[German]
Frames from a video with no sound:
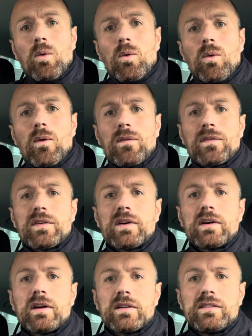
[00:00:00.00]
Und
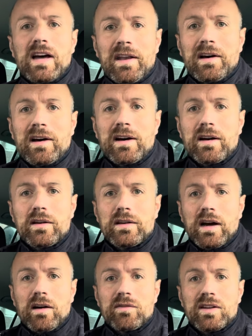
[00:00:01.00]
äh, danach ja,